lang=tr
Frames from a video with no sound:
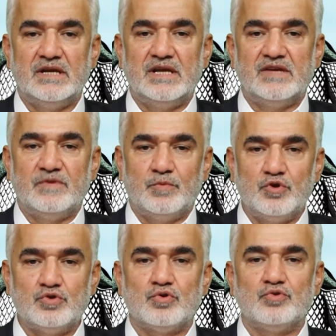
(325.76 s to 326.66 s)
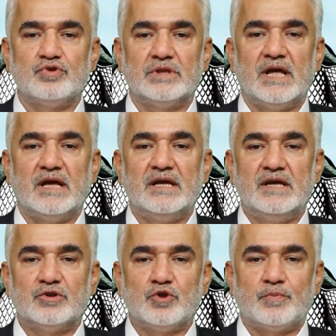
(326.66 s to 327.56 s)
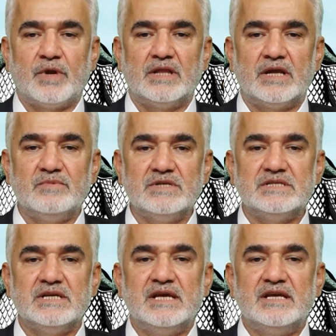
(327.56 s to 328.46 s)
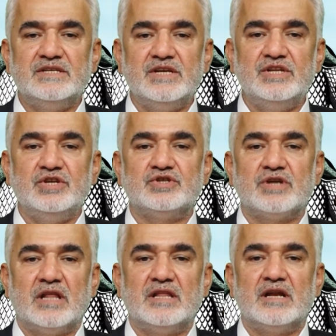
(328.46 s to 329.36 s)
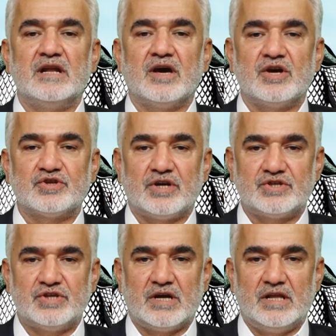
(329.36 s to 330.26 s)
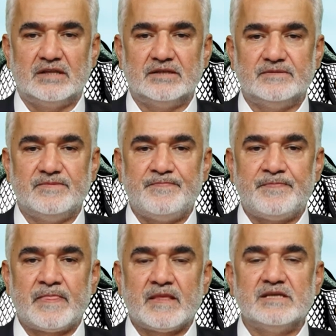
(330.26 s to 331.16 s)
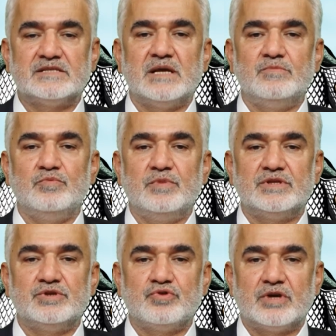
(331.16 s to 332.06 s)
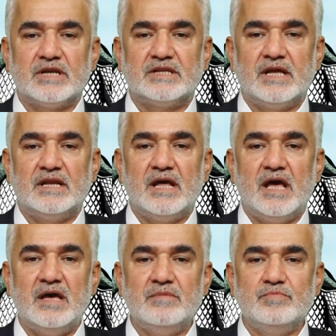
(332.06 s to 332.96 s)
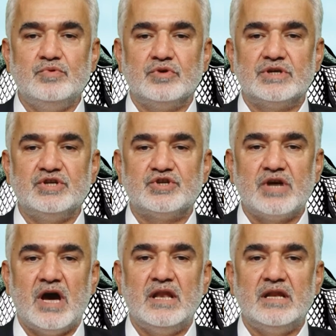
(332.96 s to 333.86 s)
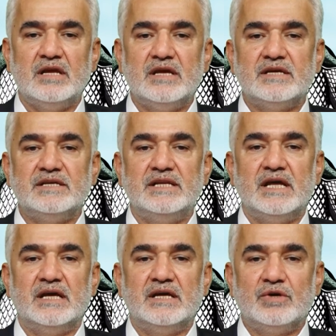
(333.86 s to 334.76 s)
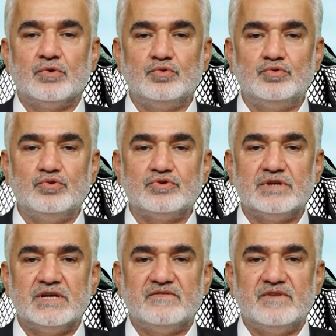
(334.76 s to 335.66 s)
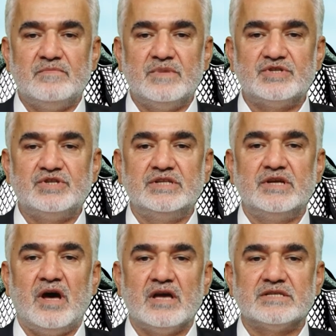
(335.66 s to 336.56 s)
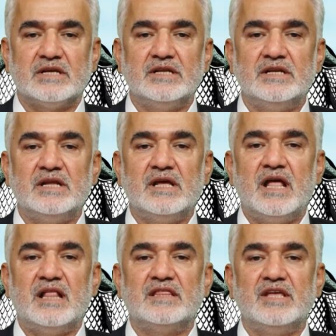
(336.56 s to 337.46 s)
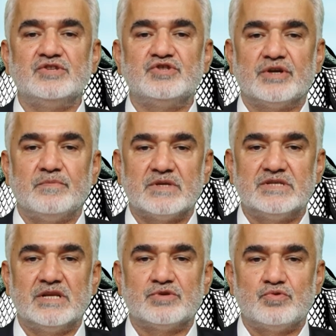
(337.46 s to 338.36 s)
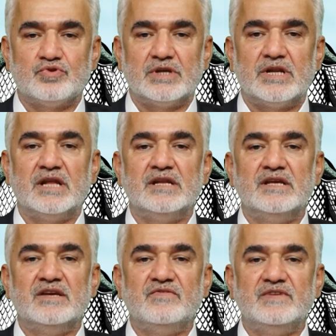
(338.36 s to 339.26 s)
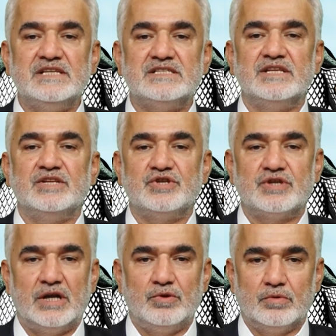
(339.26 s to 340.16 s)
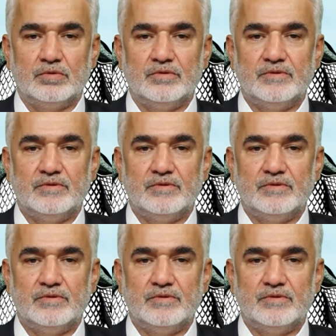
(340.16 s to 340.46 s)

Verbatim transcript: Ve bunun sonucunda topraklarımız yeni işgallerle karşı karşıya kaldı. İslam ümmetini çökerten en büyük işgal yine Kudüs ve Mescid-i Aksa'nın elden çıkmasıyla sonuçlanan Filistin işgali oldu.